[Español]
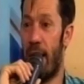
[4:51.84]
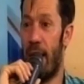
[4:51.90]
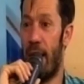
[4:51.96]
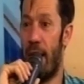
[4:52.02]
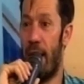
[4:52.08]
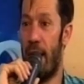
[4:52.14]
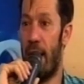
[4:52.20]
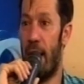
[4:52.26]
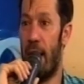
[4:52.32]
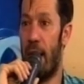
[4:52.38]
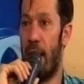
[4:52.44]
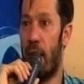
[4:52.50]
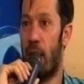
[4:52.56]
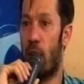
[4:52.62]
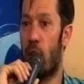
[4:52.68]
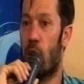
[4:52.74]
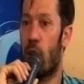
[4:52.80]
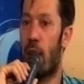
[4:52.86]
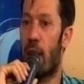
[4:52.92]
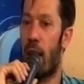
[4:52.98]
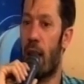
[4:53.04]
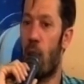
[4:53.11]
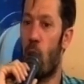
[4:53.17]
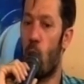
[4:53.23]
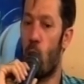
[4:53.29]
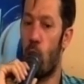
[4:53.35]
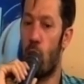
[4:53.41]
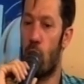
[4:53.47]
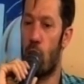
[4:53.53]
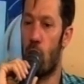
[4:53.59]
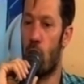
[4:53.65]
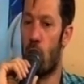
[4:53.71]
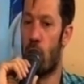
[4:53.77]
Eh, cada
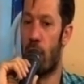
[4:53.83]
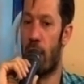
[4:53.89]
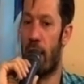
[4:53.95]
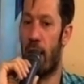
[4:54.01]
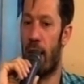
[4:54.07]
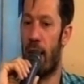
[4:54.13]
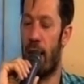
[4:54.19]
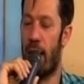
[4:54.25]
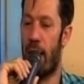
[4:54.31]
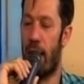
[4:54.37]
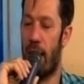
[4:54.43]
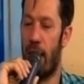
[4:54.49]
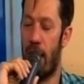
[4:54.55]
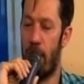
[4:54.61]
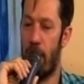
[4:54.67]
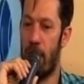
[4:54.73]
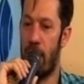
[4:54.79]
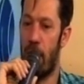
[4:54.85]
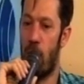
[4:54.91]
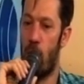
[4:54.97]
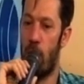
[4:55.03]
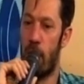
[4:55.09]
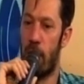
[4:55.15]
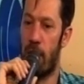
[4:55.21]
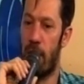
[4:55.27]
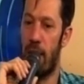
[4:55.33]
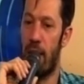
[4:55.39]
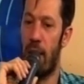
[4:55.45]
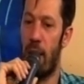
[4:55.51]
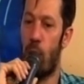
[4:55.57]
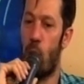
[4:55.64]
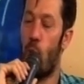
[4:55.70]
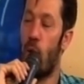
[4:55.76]
curso, o sea, generalmente desde la universidad
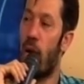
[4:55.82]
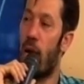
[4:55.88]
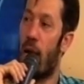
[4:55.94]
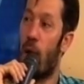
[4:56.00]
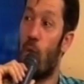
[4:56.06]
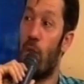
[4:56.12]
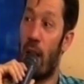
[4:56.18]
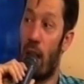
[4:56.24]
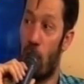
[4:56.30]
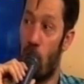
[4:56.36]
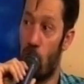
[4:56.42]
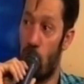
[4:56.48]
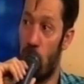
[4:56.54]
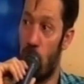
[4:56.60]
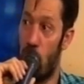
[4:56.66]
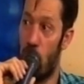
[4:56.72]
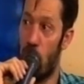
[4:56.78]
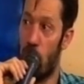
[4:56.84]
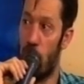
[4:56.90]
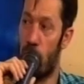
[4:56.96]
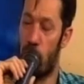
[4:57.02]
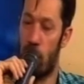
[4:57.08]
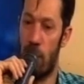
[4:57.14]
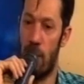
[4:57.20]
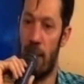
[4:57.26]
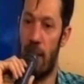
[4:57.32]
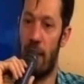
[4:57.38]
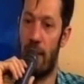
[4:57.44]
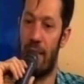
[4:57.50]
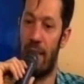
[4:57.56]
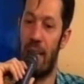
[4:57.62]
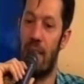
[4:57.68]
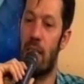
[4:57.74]
tenemos una, un diagnóstico ¿sí? que
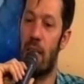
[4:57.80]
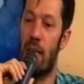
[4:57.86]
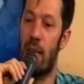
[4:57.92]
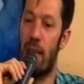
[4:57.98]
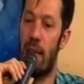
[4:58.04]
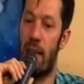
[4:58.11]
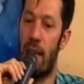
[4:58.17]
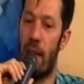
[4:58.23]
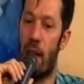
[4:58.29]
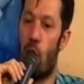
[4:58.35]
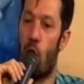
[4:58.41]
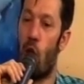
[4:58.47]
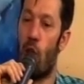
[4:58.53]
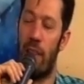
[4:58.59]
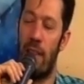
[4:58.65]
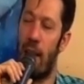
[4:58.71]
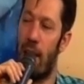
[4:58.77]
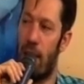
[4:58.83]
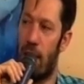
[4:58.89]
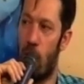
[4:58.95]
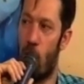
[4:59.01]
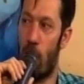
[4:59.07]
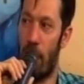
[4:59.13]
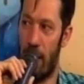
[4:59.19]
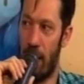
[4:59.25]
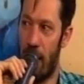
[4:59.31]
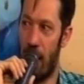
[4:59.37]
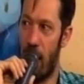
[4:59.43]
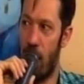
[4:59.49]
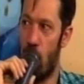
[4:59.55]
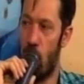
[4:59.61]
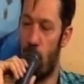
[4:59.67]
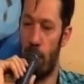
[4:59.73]
se hace eh, constante durante el
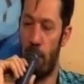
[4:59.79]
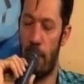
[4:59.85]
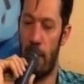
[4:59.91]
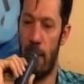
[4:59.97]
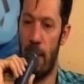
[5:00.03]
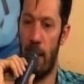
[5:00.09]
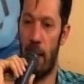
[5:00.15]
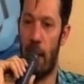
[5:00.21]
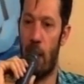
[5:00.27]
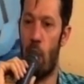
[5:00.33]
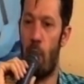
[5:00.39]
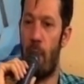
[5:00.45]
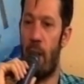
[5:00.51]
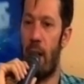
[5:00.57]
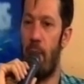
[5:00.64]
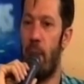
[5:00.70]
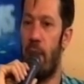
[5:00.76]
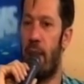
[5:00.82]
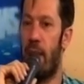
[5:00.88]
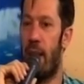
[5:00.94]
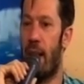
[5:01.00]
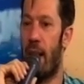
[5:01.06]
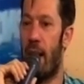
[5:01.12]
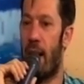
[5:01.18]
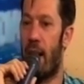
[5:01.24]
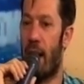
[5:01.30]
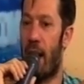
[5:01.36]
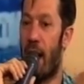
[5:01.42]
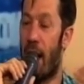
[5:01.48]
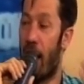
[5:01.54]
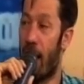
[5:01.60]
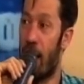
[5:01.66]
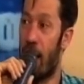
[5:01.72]
año, que nos permite arrancar